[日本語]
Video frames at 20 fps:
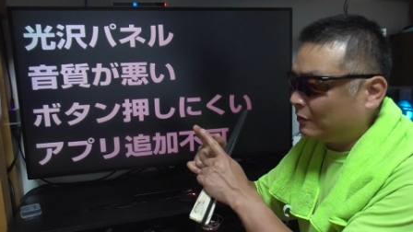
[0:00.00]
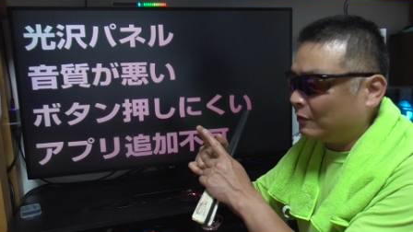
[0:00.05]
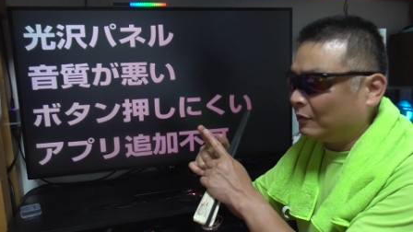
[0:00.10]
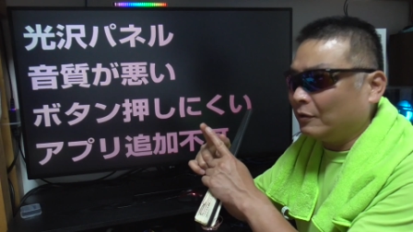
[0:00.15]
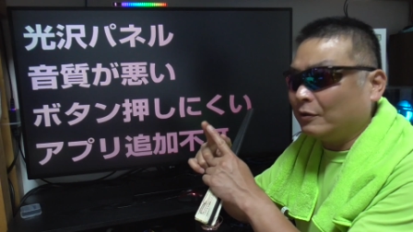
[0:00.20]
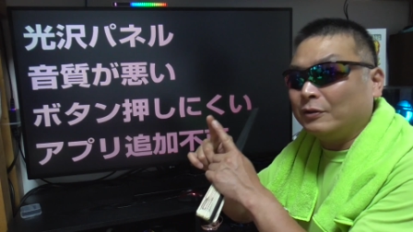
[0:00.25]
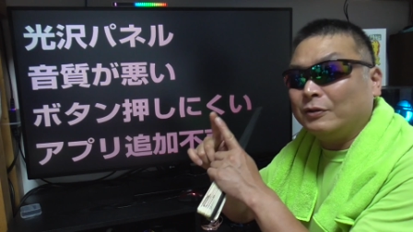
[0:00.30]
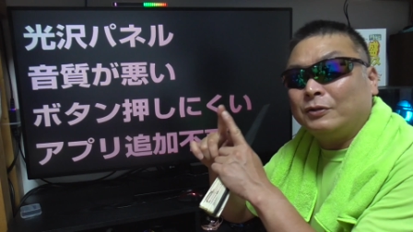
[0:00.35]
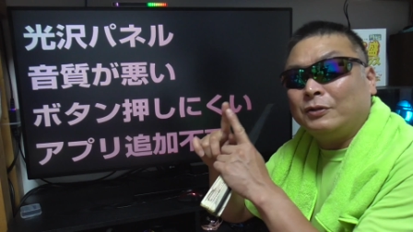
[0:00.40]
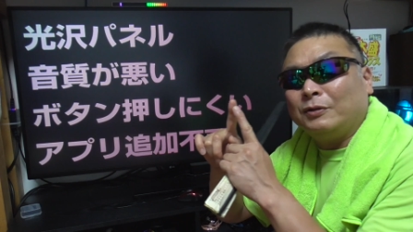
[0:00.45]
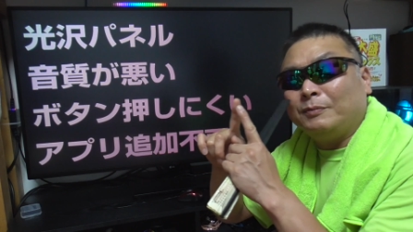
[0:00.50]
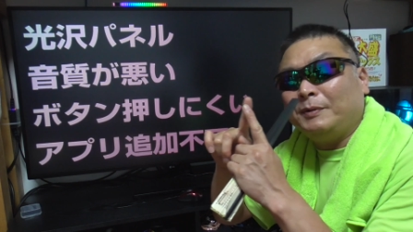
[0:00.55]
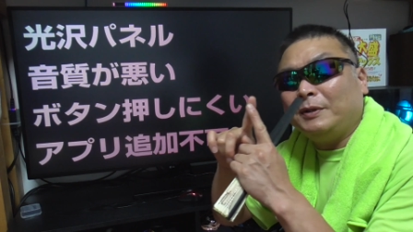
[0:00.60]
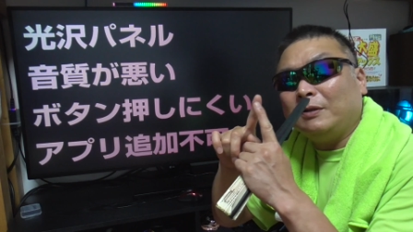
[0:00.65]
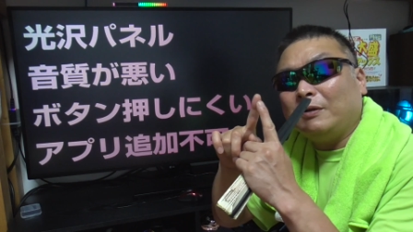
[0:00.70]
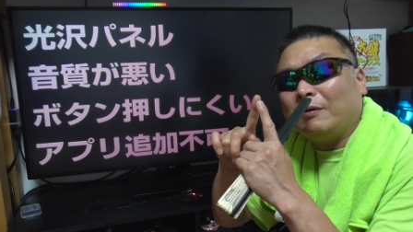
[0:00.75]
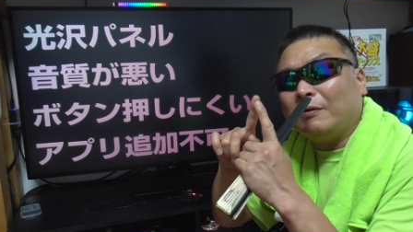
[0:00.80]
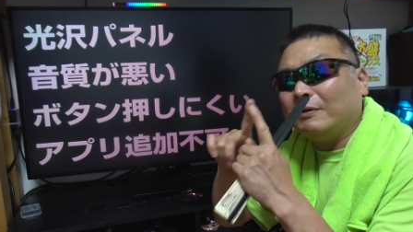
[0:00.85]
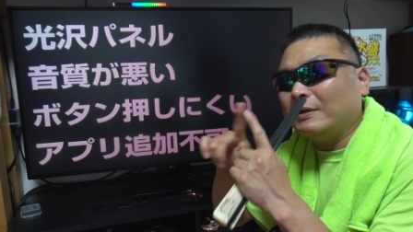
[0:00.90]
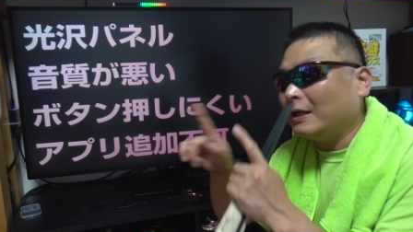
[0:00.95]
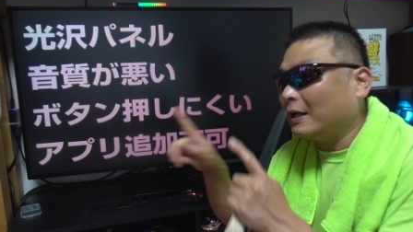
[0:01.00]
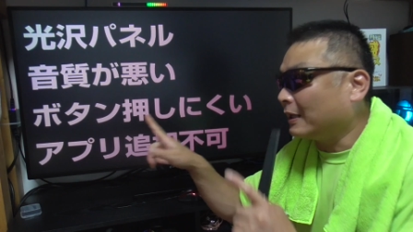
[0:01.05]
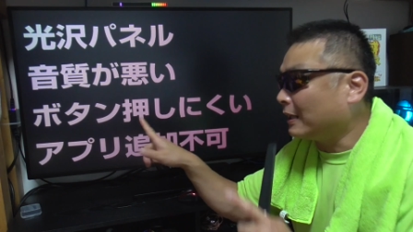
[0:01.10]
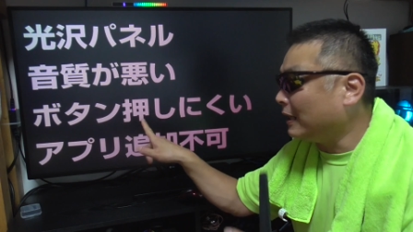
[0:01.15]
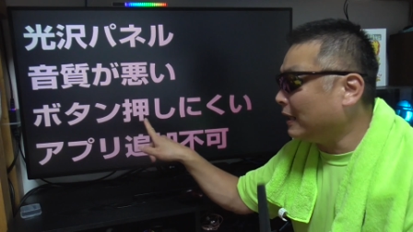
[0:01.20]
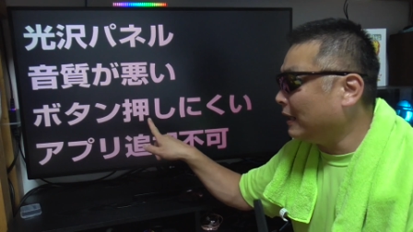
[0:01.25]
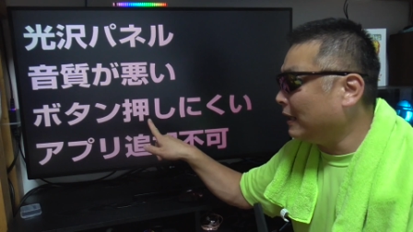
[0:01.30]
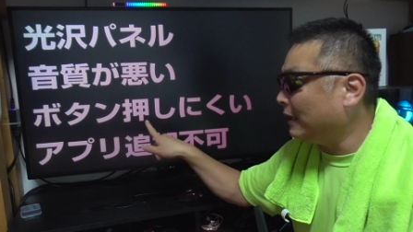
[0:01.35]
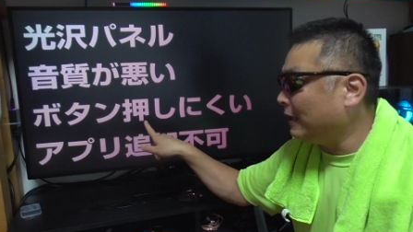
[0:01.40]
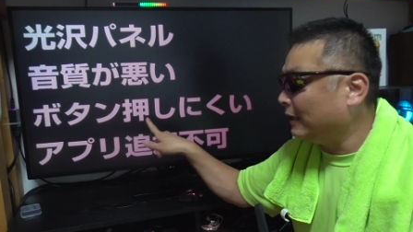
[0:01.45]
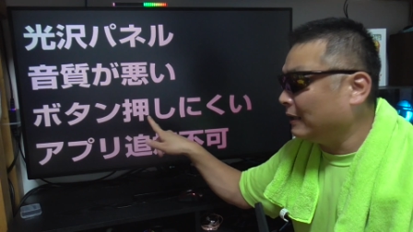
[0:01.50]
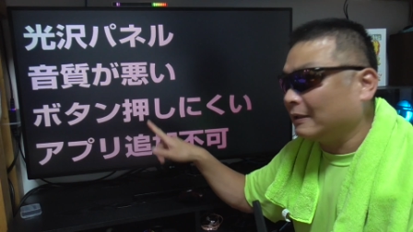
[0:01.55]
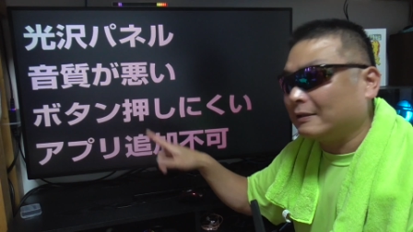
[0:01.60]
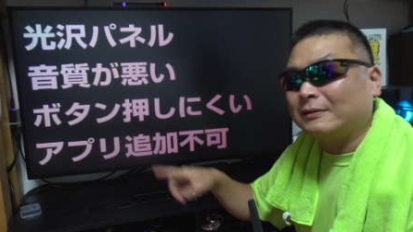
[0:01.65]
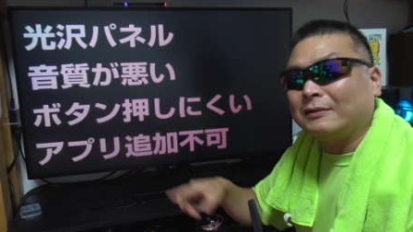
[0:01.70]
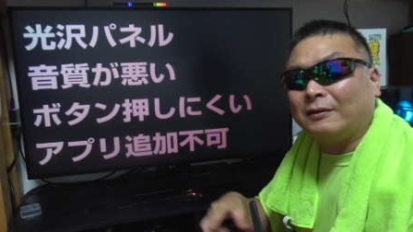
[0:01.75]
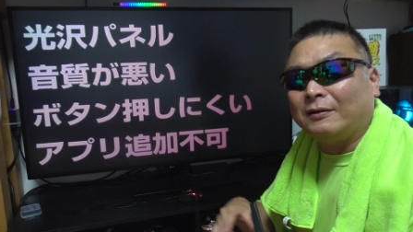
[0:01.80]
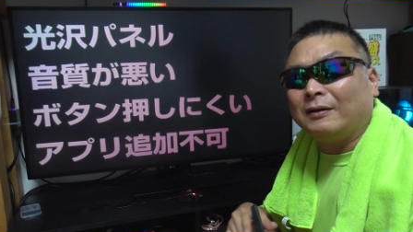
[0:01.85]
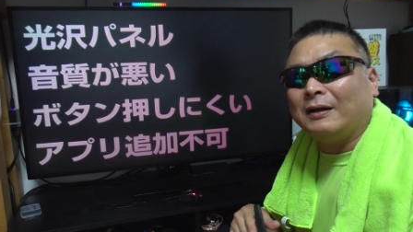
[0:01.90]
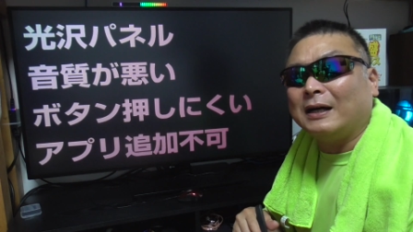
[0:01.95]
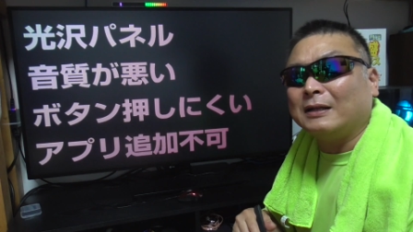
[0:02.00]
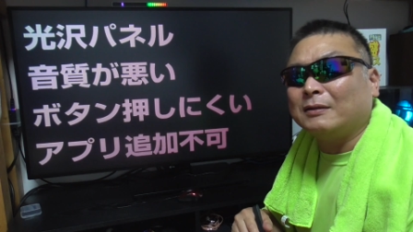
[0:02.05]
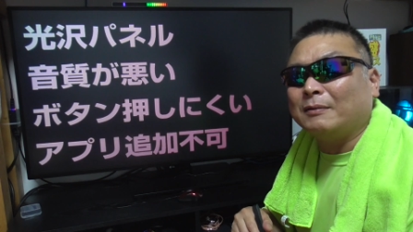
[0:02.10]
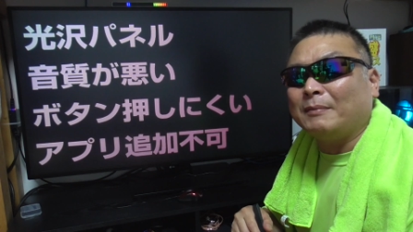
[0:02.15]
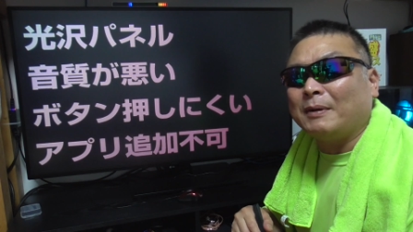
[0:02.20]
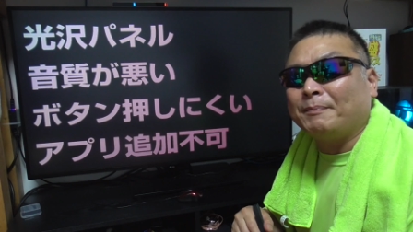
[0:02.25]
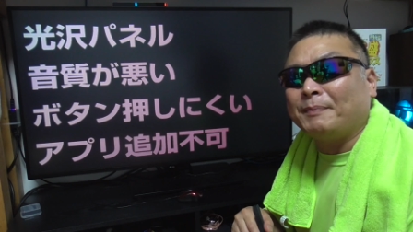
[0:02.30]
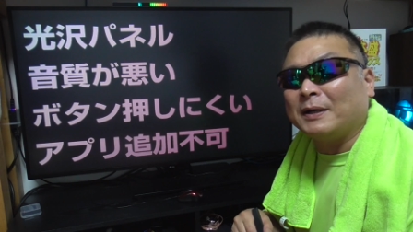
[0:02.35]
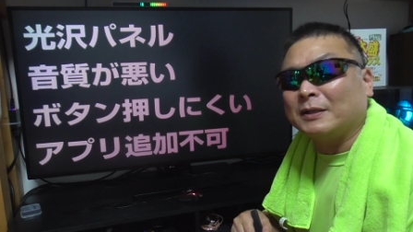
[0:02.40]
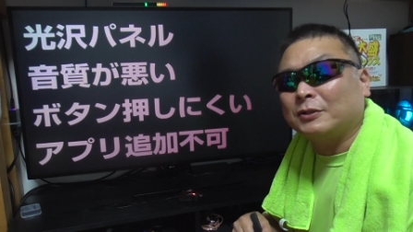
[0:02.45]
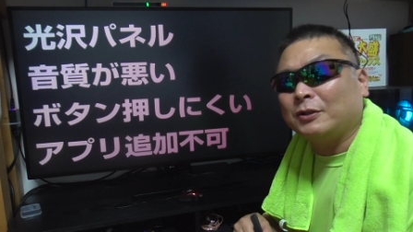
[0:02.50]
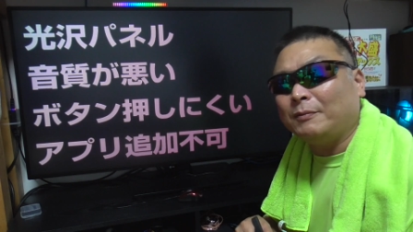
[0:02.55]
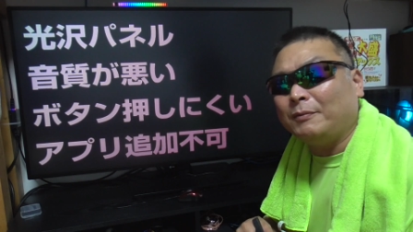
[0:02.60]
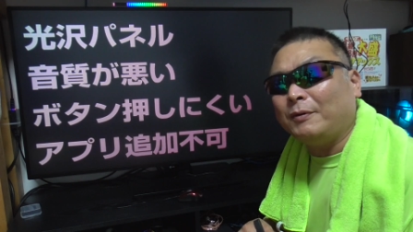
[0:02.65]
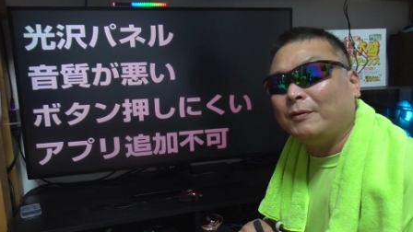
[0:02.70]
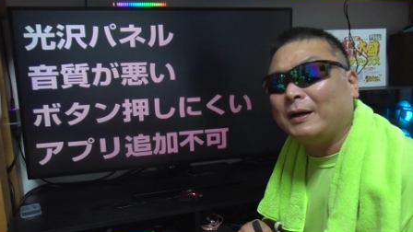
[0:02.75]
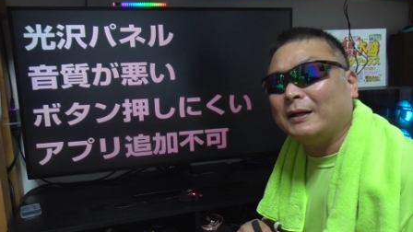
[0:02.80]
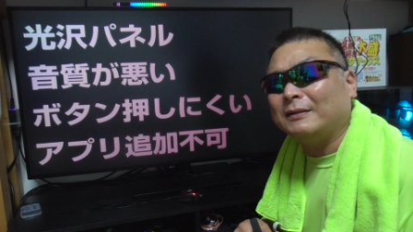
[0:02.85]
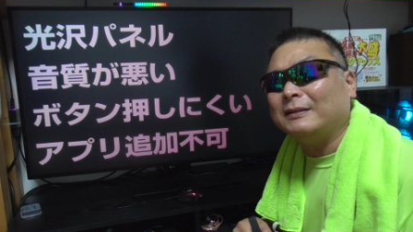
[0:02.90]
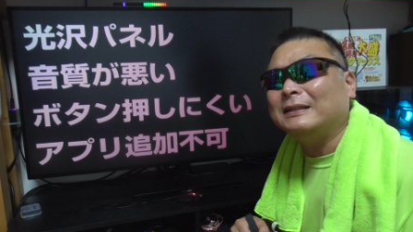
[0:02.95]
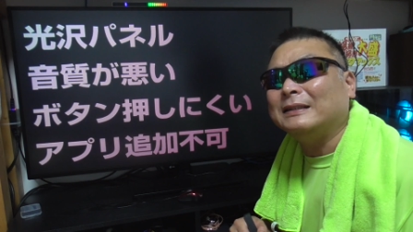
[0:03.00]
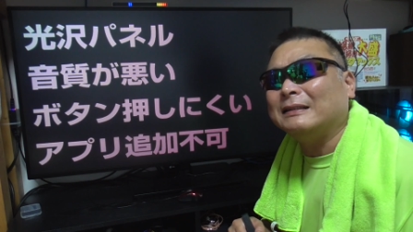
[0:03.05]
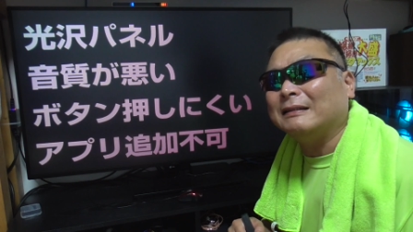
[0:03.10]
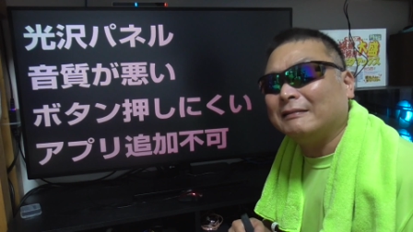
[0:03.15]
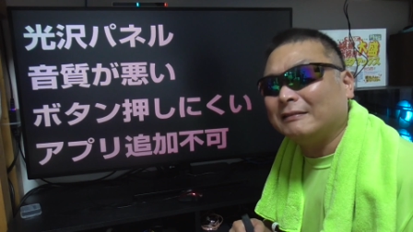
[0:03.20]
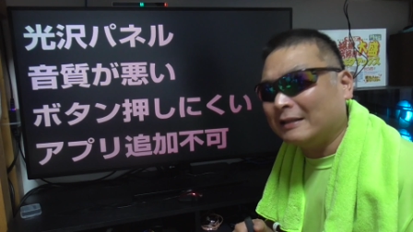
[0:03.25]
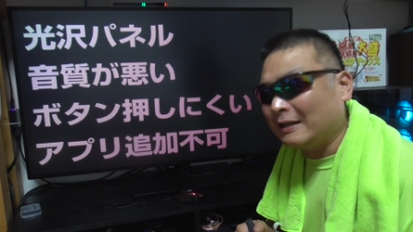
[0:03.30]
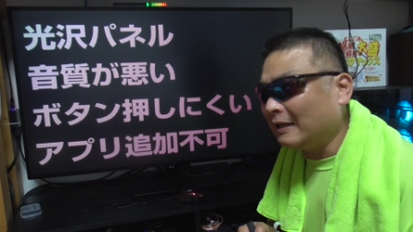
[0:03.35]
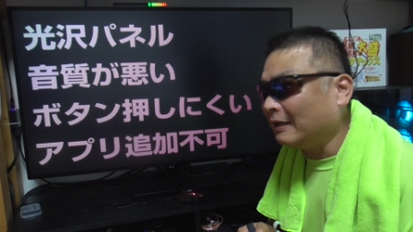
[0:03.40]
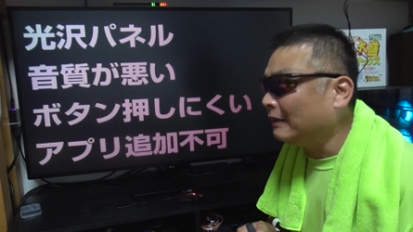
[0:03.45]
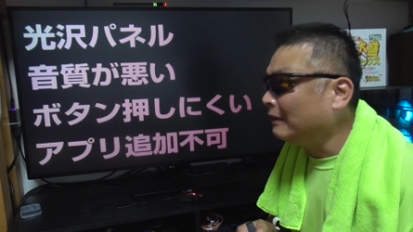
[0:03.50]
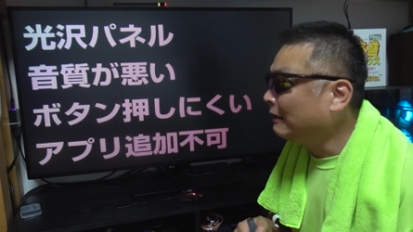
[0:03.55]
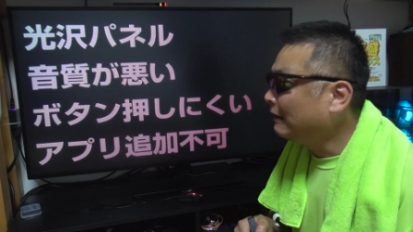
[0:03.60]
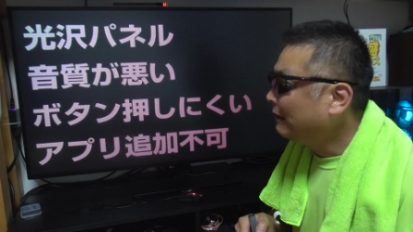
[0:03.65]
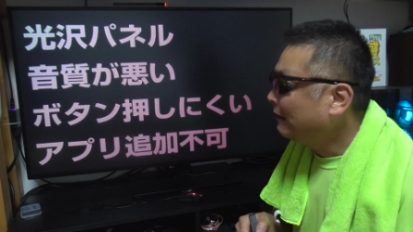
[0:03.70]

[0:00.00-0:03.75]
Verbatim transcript: この指のお腹とあとまあ場所も悪いんだよね、